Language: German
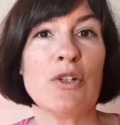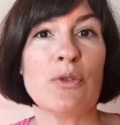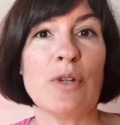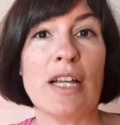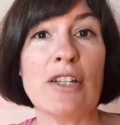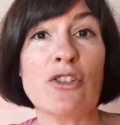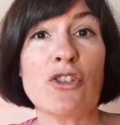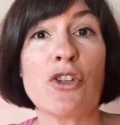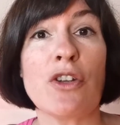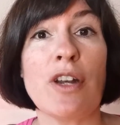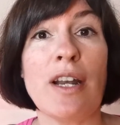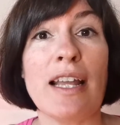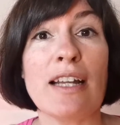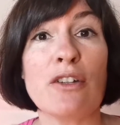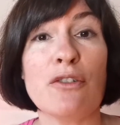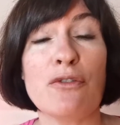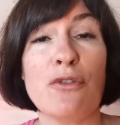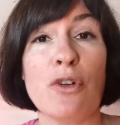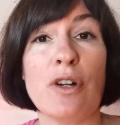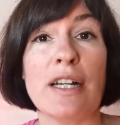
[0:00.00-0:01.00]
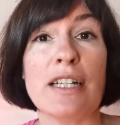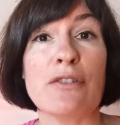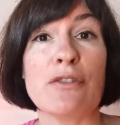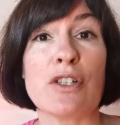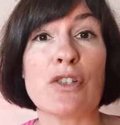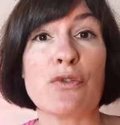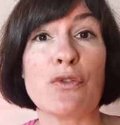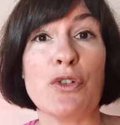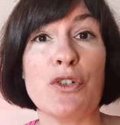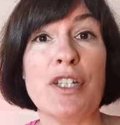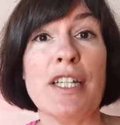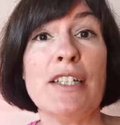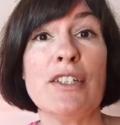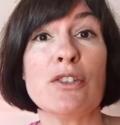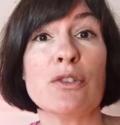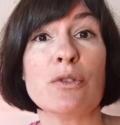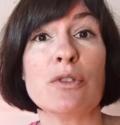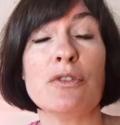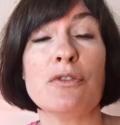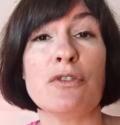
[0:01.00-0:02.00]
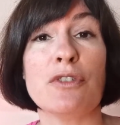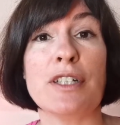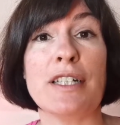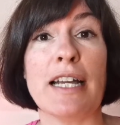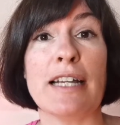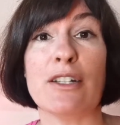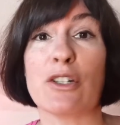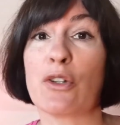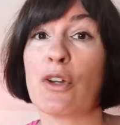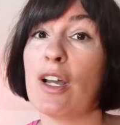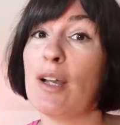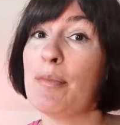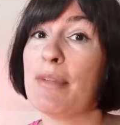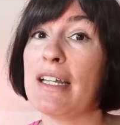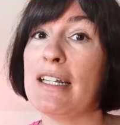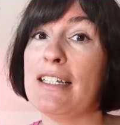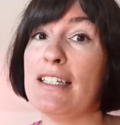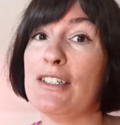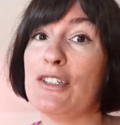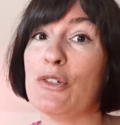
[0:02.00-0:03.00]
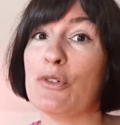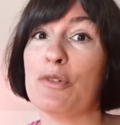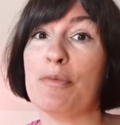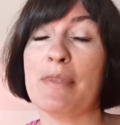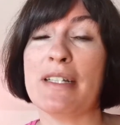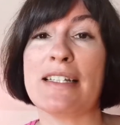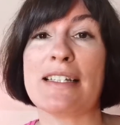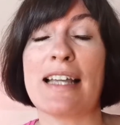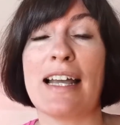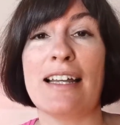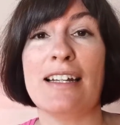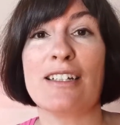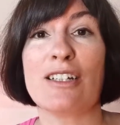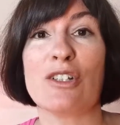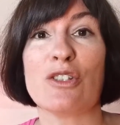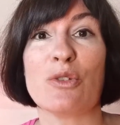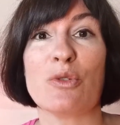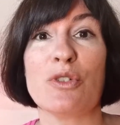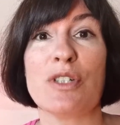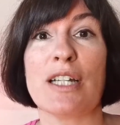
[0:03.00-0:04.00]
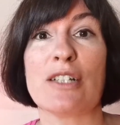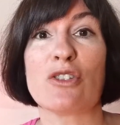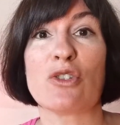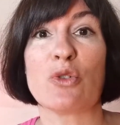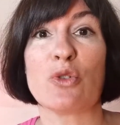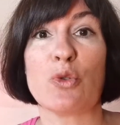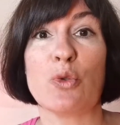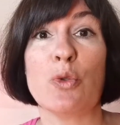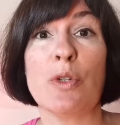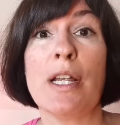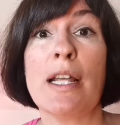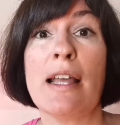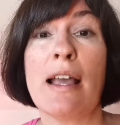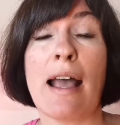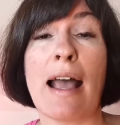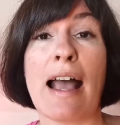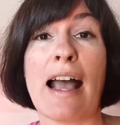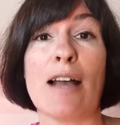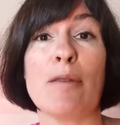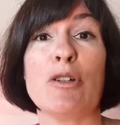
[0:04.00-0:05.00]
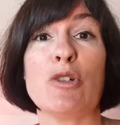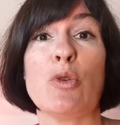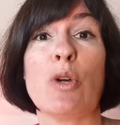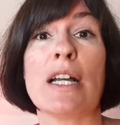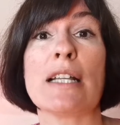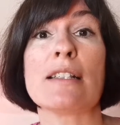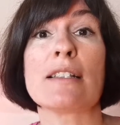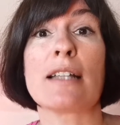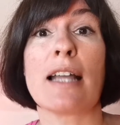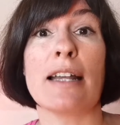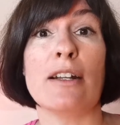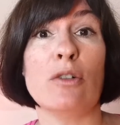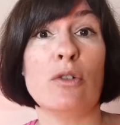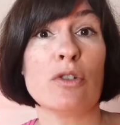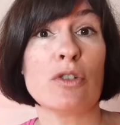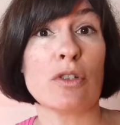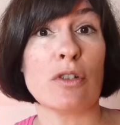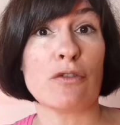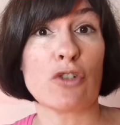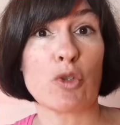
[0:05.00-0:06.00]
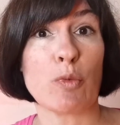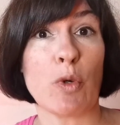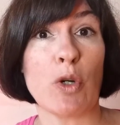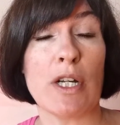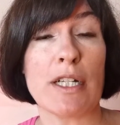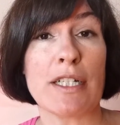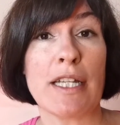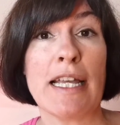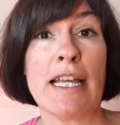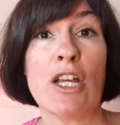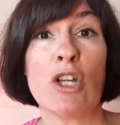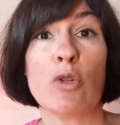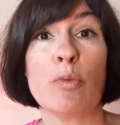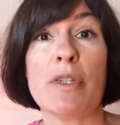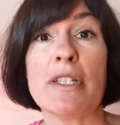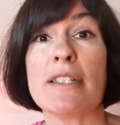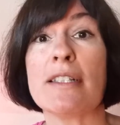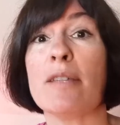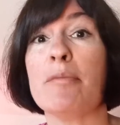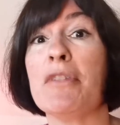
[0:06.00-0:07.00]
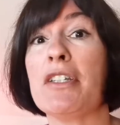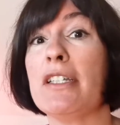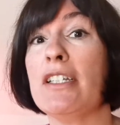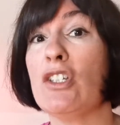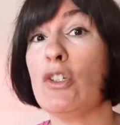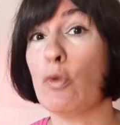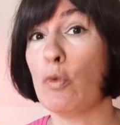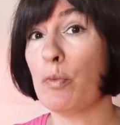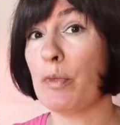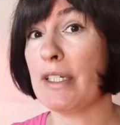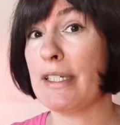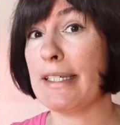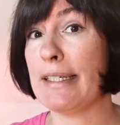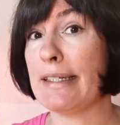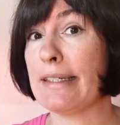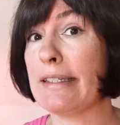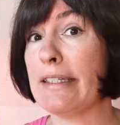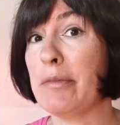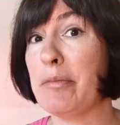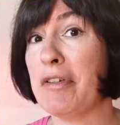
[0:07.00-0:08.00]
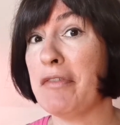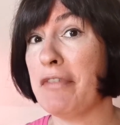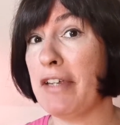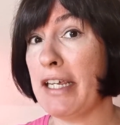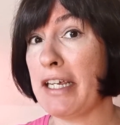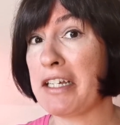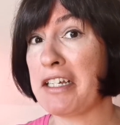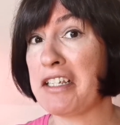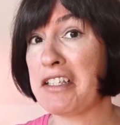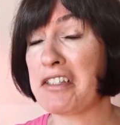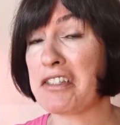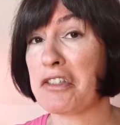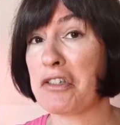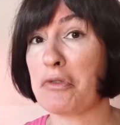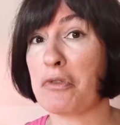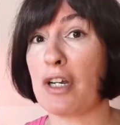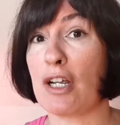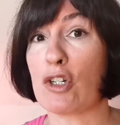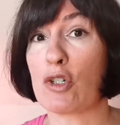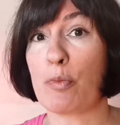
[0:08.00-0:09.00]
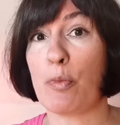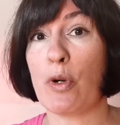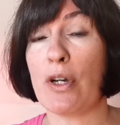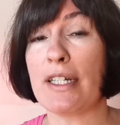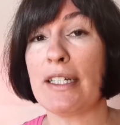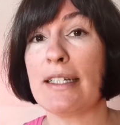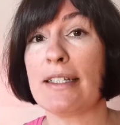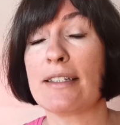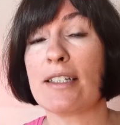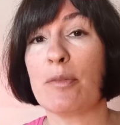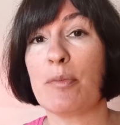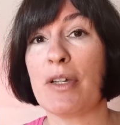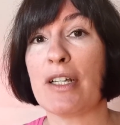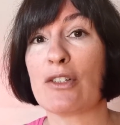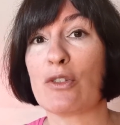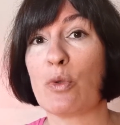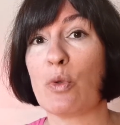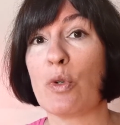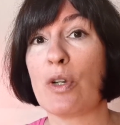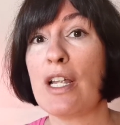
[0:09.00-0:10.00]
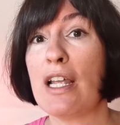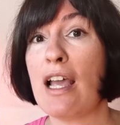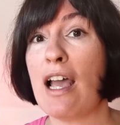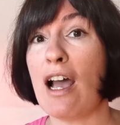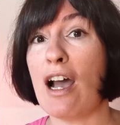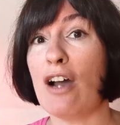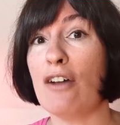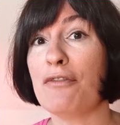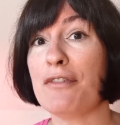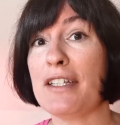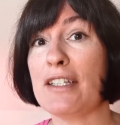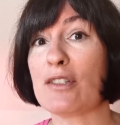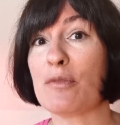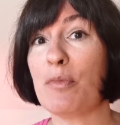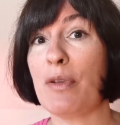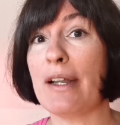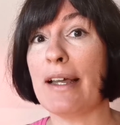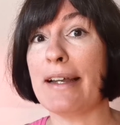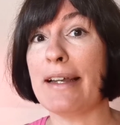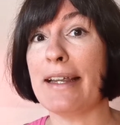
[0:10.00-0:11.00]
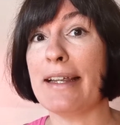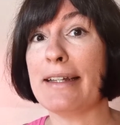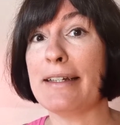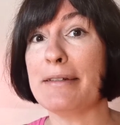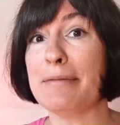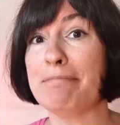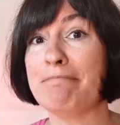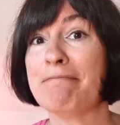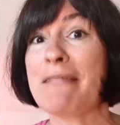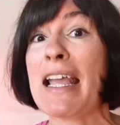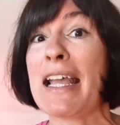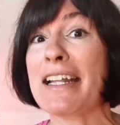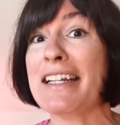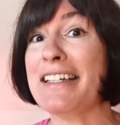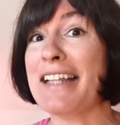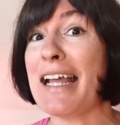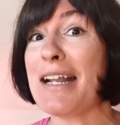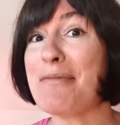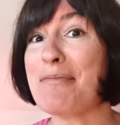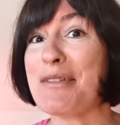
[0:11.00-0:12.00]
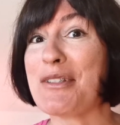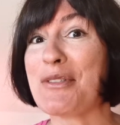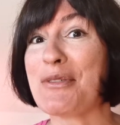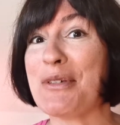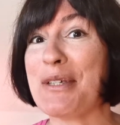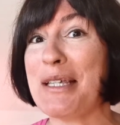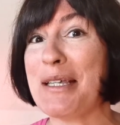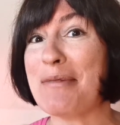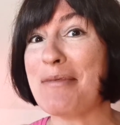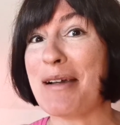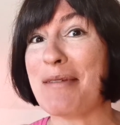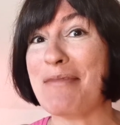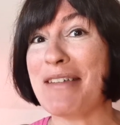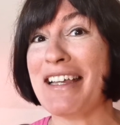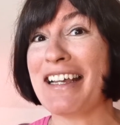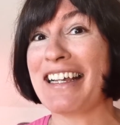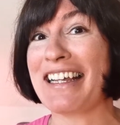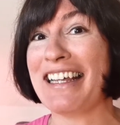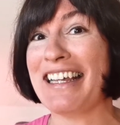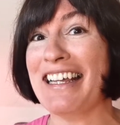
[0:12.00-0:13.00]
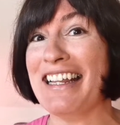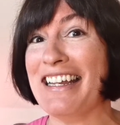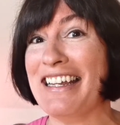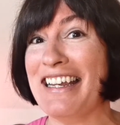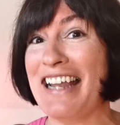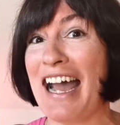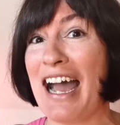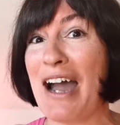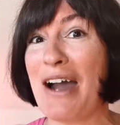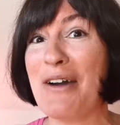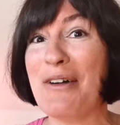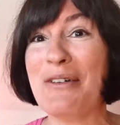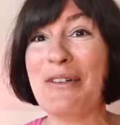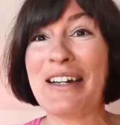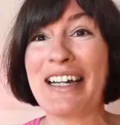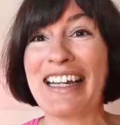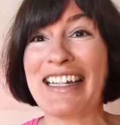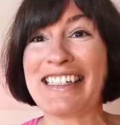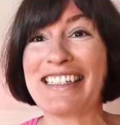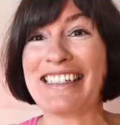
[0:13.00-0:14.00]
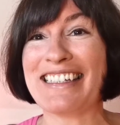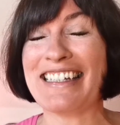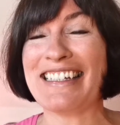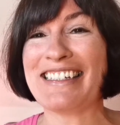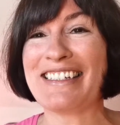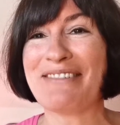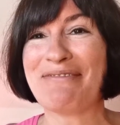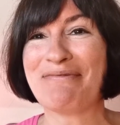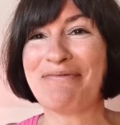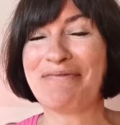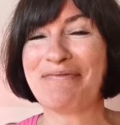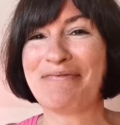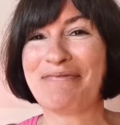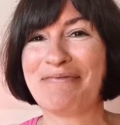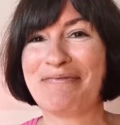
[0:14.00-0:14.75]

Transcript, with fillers: Du hast schon lange vor, etwas für dich und für deine körperliche und mentale Gesundheit zu tun, aber du hast keine Lust auf Sport. Du bist nämlich nicht unbedingt die beweglichste oder sportlichste Person auf diesem Planeten. Dann bist du hier bei mir genau richtig.